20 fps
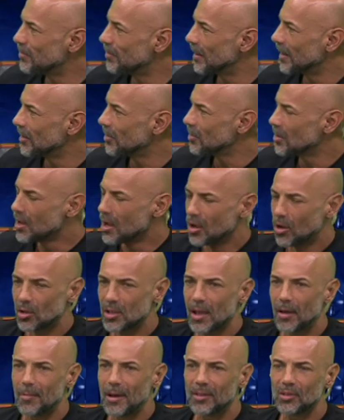Exacto.
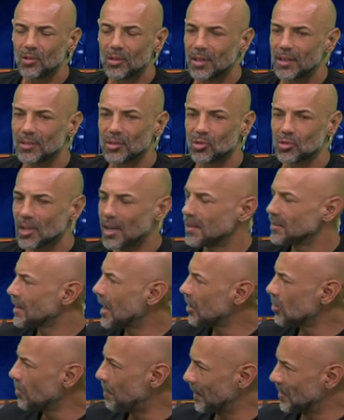Oye, hablando de redes sociales,
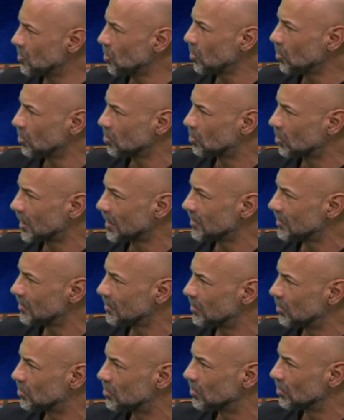algo pasó con tu red,
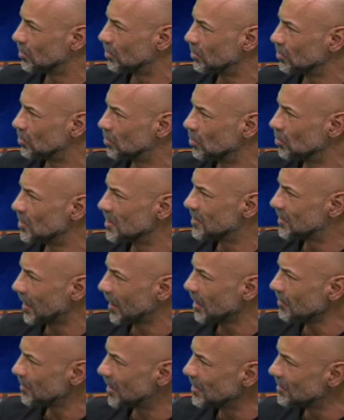con tu,
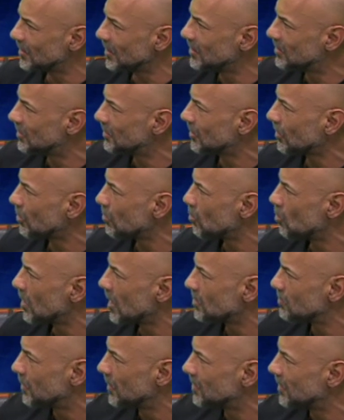Instagram, que hiciste como
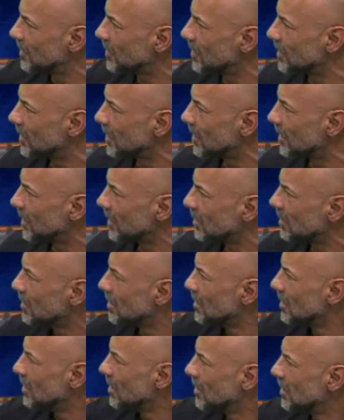una especie de.
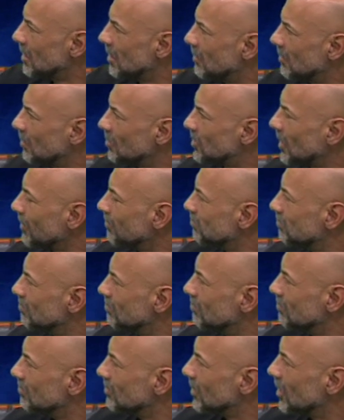O sea,
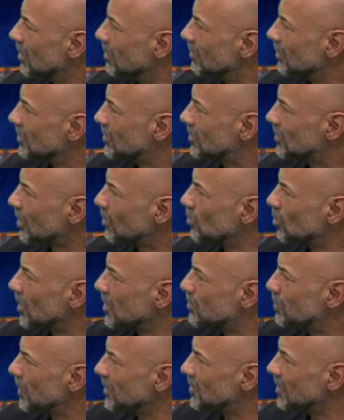hiciste como una
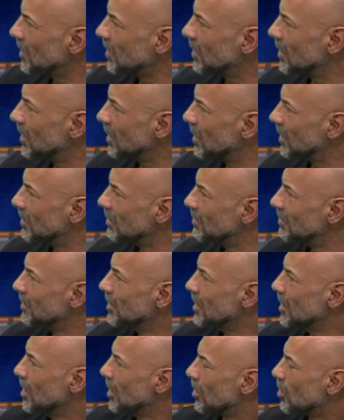especie ah, sí.